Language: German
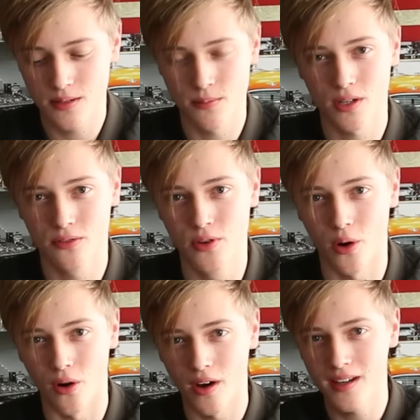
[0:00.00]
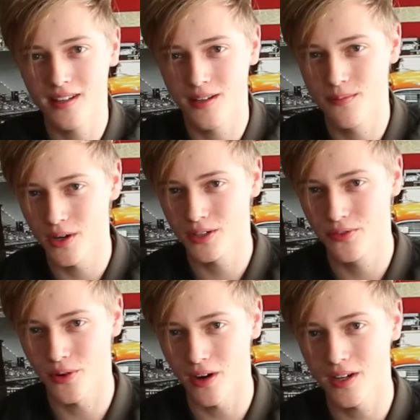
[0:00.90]
Ich möchte für euch, ich möchte
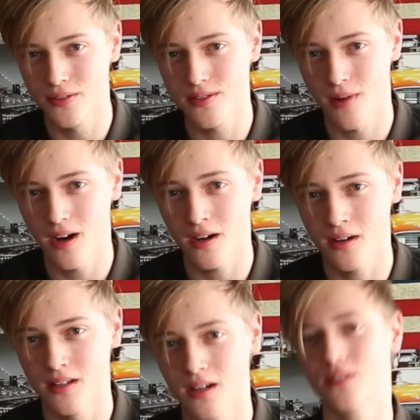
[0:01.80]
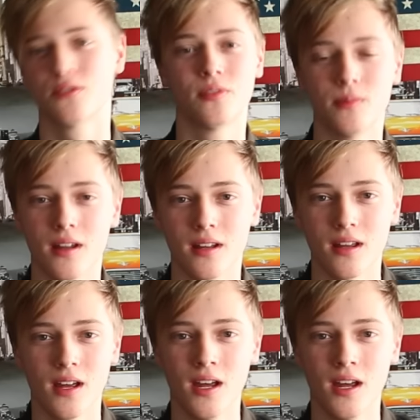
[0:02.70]
für euch was machen, ja, also für meine